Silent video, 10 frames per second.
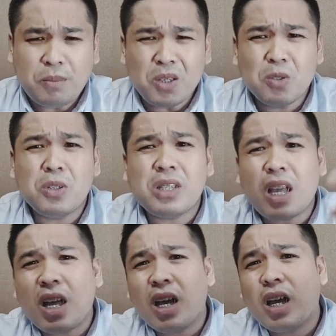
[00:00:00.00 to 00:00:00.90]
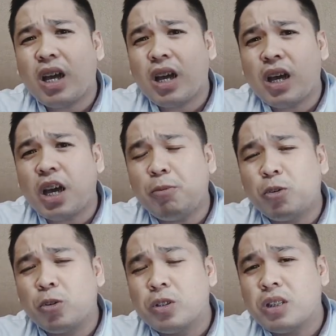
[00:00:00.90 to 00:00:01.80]
dun sa ano
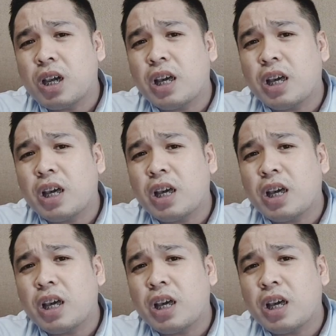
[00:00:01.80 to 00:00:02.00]
mo, sa